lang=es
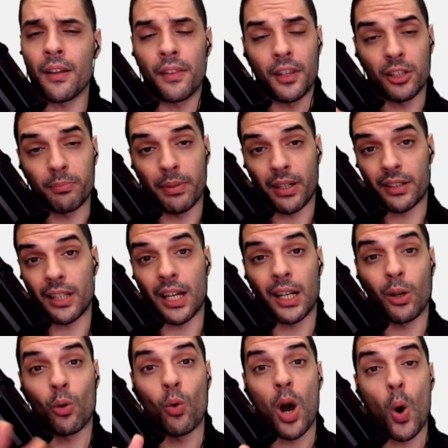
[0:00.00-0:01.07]
despertar
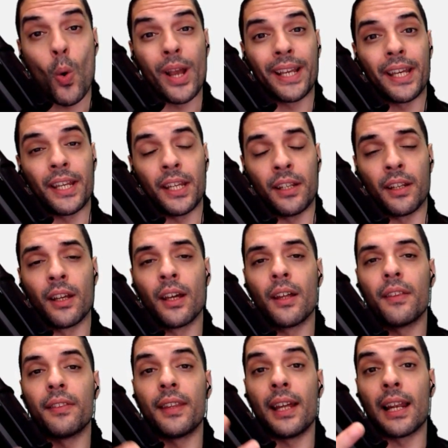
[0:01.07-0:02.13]
o awakening
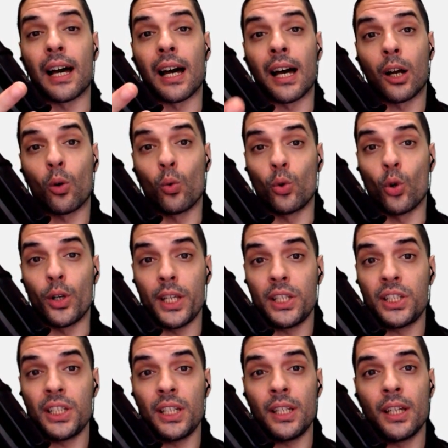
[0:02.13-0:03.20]
de la
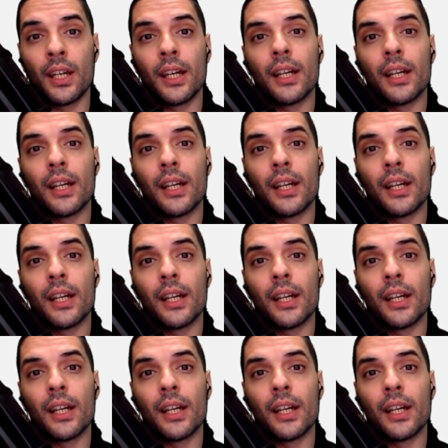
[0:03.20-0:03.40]
kunoichi,